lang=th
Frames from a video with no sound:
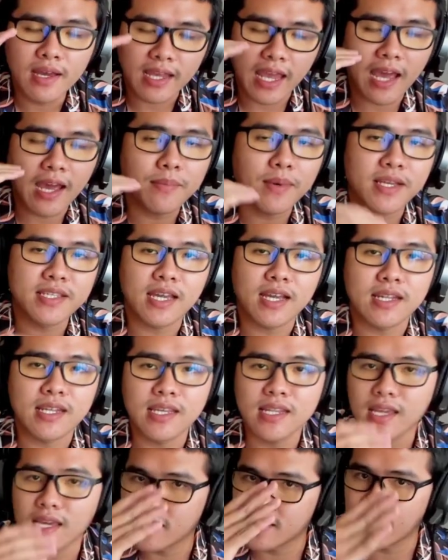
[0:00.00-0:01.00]
กราฟหลังจากนี้
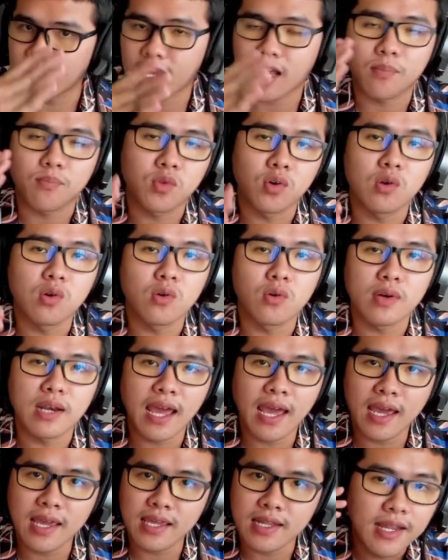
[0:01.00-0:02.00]
เนี่ยจะกลับตัวลง
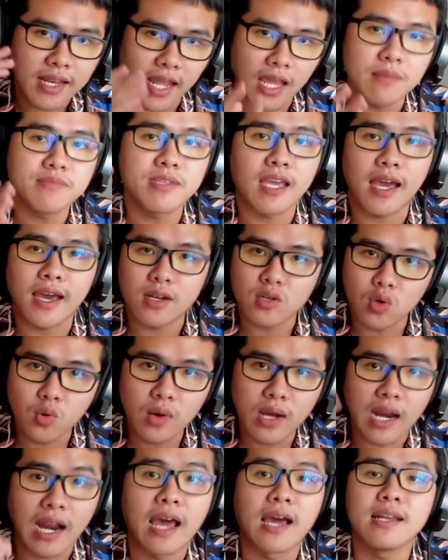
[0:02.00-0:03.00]
ได้แทบจะทุก
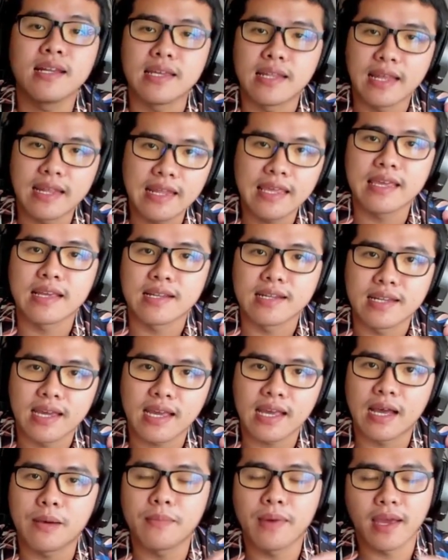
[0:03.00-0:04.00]
ครั้งเลยนั่นเองนะ
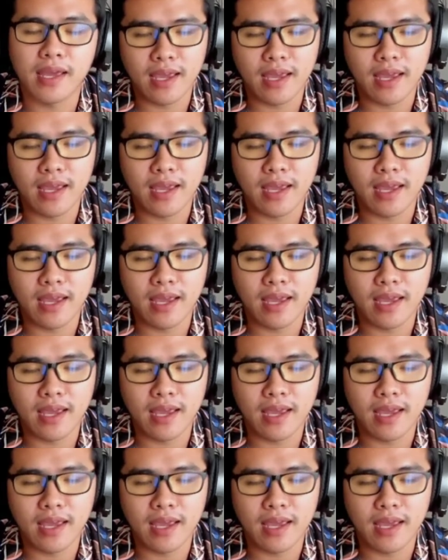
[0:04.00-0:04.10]
ครับ